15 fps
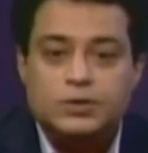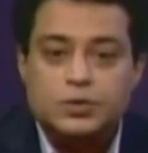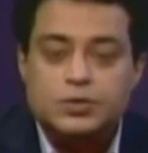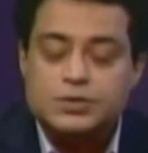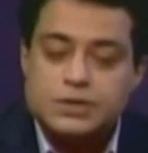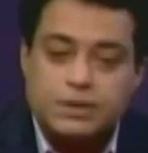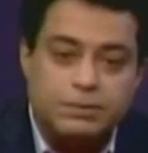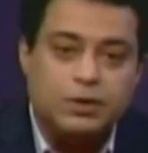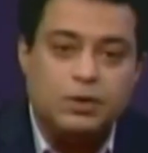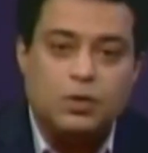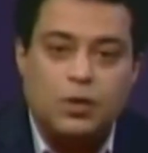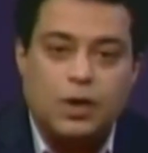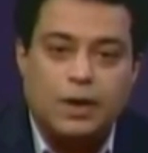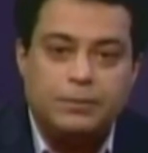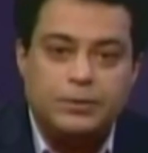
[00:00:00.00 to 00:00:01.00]
जो सभी
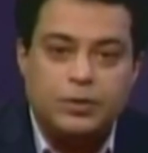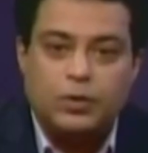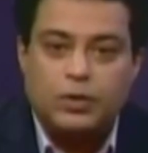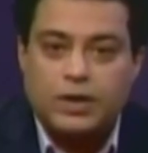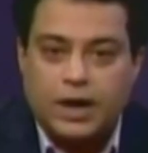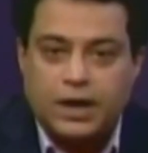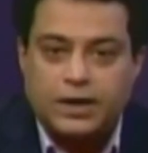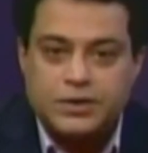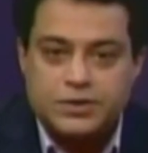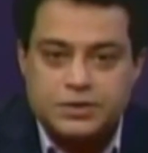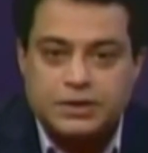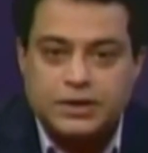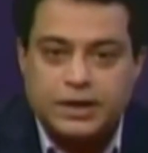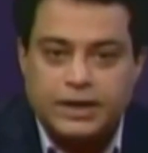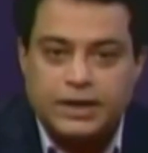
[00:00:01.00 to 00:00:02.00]
को अपनी ओर
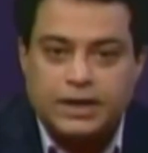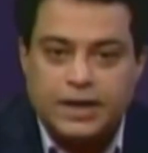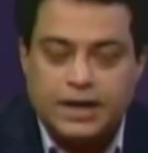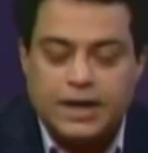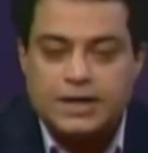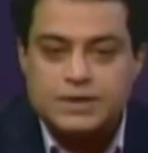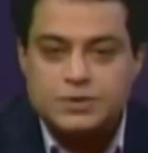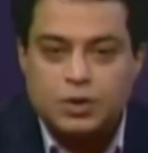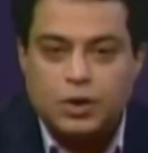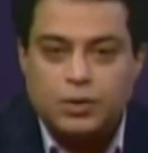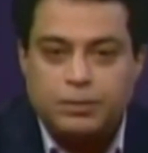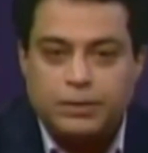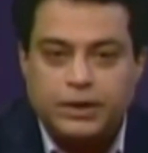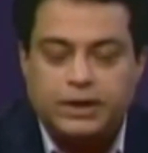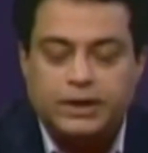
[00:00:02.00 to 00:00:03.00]
आकर्षित करेगा
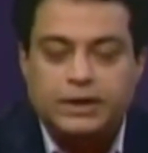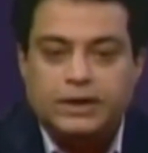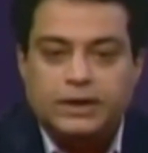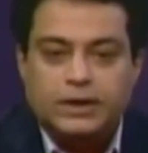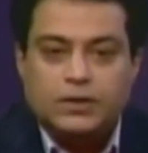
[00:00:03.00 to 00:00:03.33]
खासतौर पर